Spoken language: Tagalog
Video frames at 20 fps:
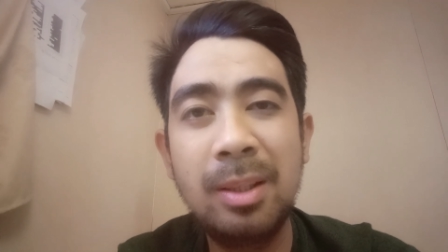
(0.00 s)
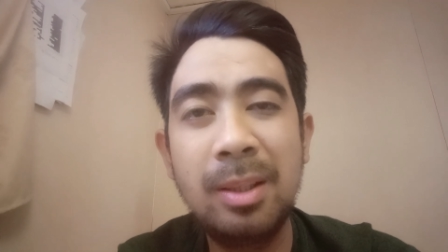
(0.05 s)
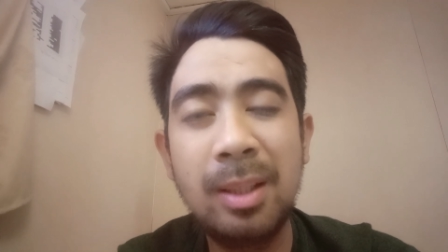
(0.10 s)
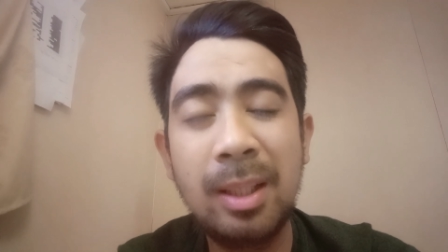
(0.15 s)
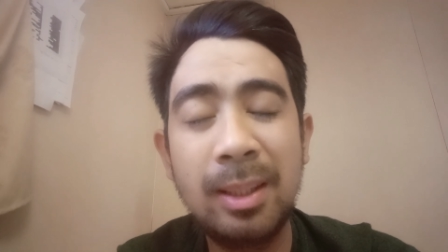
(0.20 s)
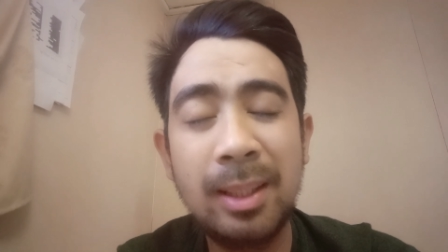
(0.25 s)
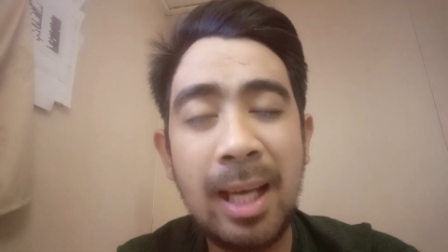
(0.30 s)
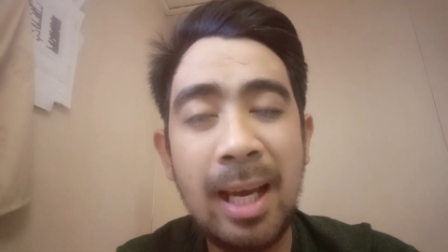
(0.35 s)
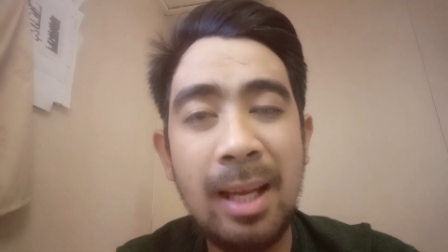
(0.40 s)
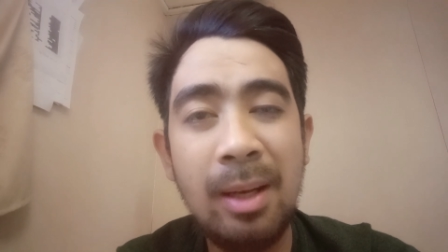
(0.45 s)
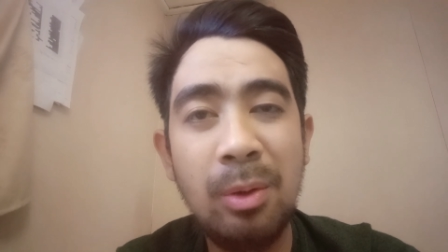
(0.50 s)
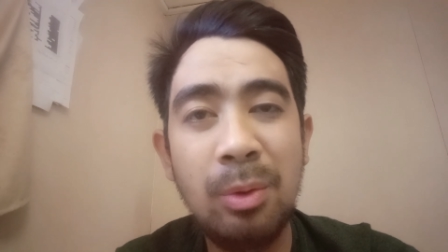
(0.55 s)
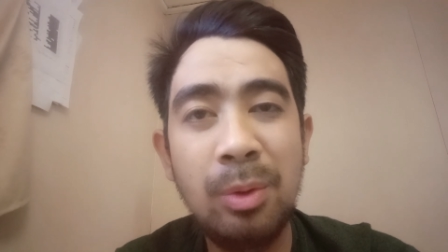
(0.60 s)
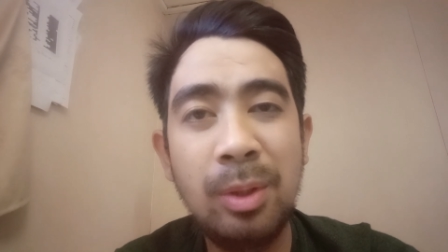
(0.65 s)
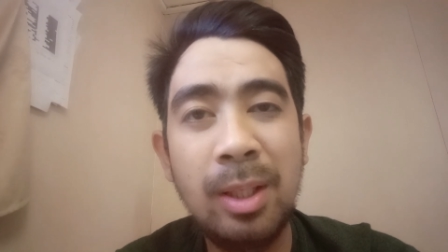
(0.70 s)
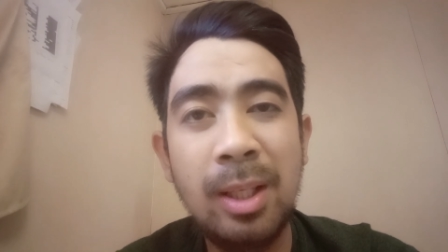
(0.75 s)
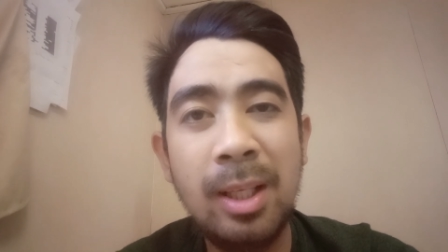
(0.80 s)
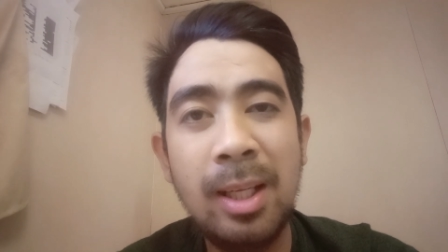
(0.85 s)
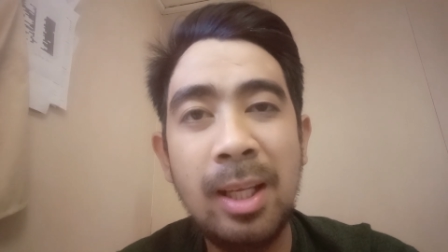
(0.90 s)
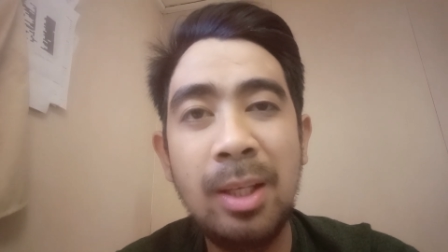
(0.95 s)

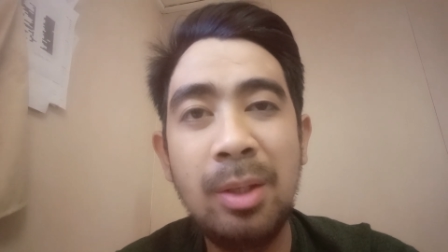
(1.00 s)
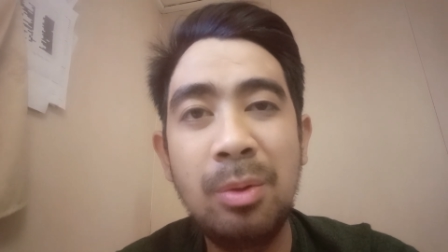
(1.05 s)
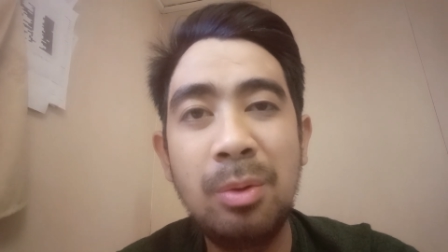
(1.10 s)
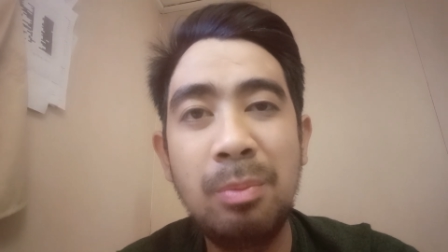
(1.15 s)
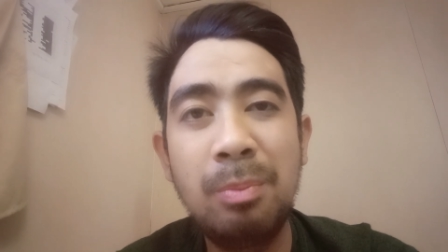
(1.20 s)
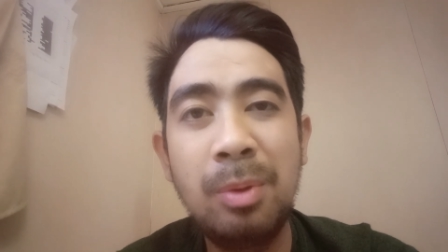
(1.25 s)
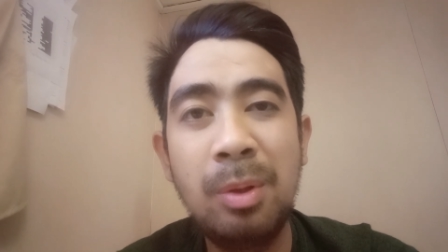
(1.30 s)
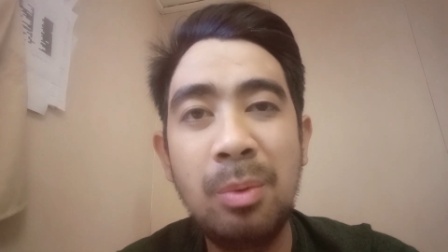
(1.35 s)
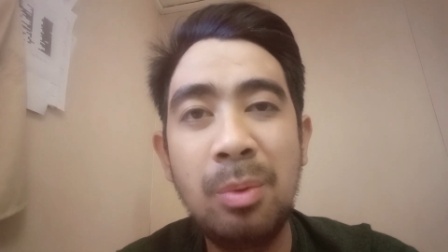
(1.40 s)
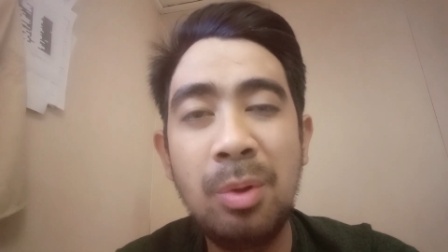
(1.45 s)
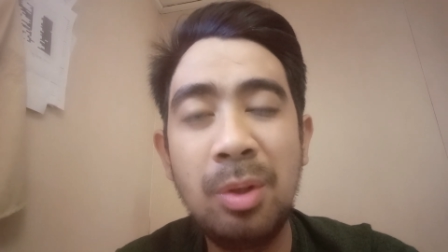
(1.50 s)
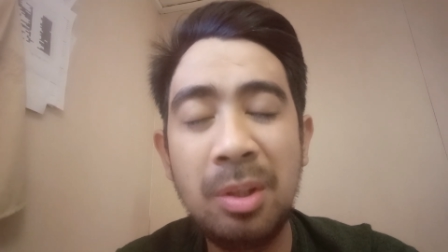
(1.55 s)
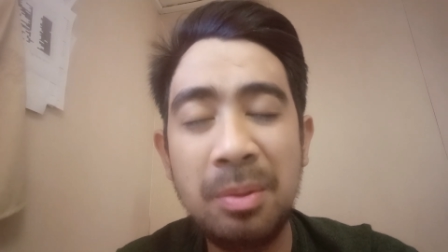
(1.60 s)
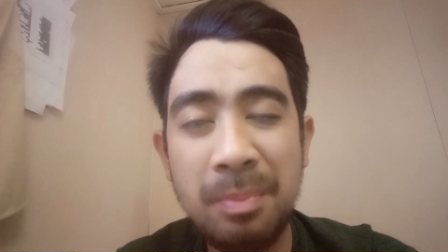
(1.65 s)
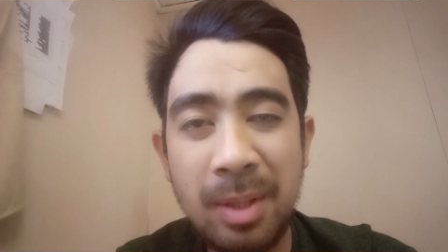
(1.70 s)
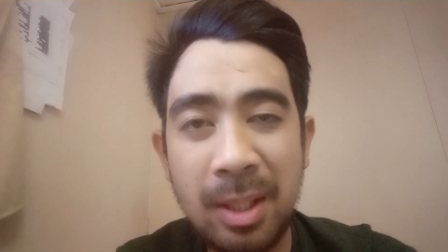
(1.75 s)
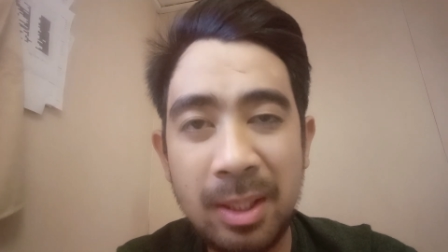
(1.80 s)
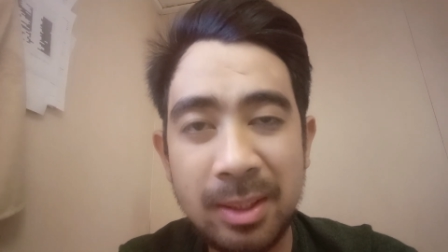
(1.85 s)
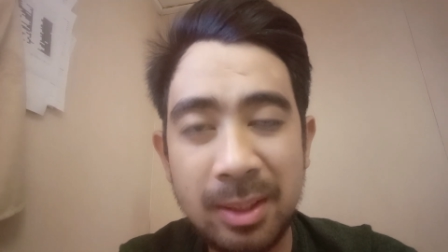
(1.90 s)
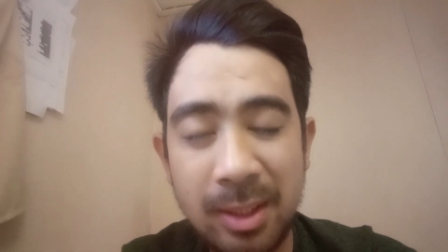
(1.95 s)
natalon nila yung Milwaukee
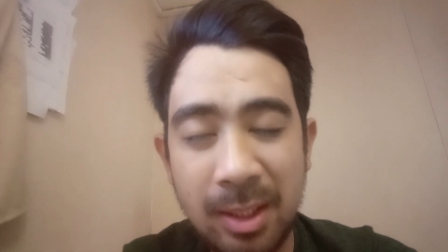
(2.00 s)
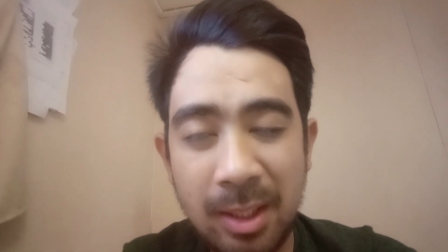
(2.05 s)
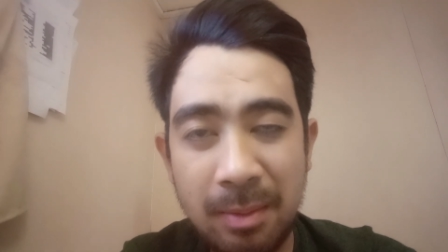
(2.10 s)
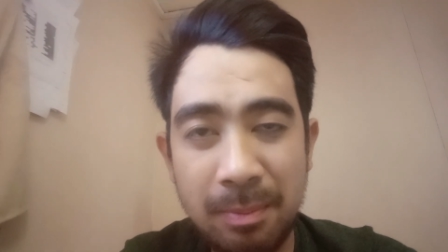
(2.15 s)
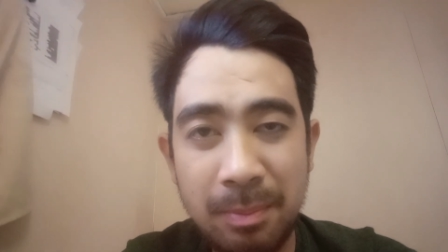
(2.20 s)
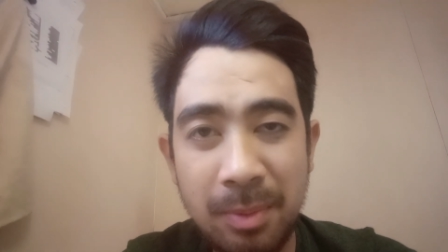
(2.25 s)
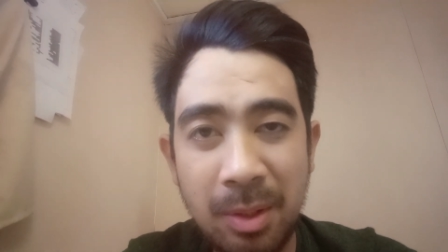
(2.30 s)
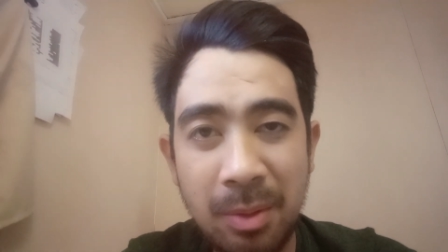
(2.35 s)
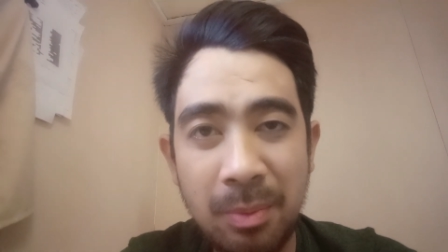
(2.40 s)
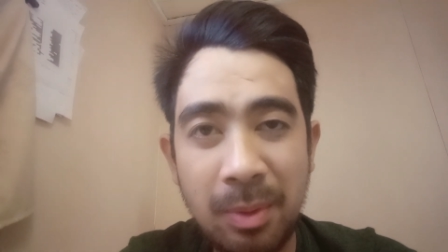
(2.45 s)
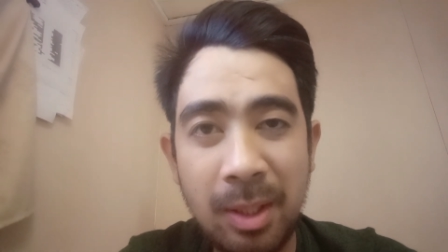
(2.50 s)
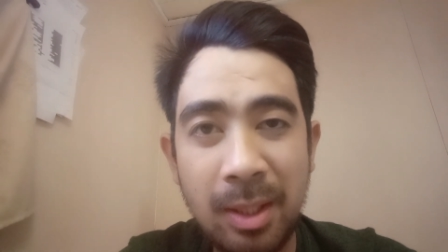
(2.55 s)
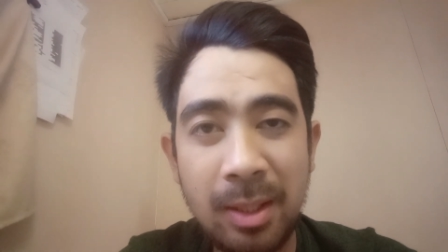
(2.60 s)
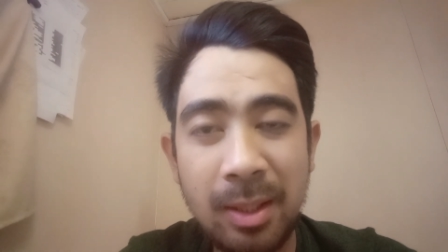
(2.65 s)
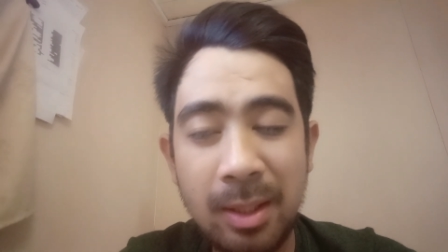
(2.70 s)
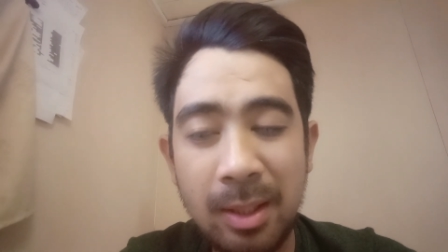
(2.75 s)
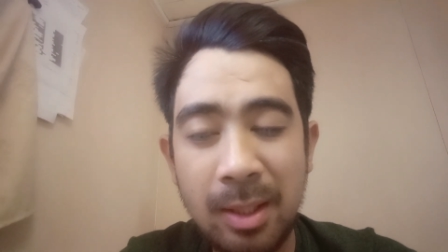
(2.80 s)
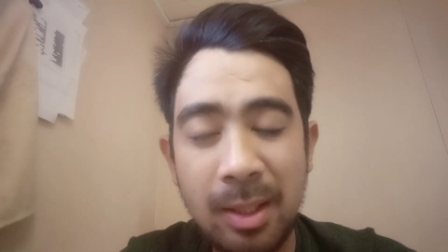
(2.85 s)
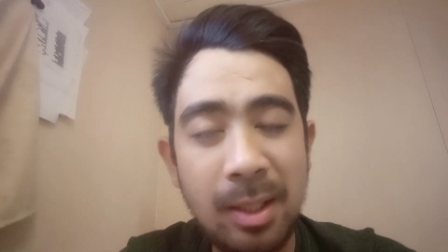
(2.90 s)
Bucks na number 1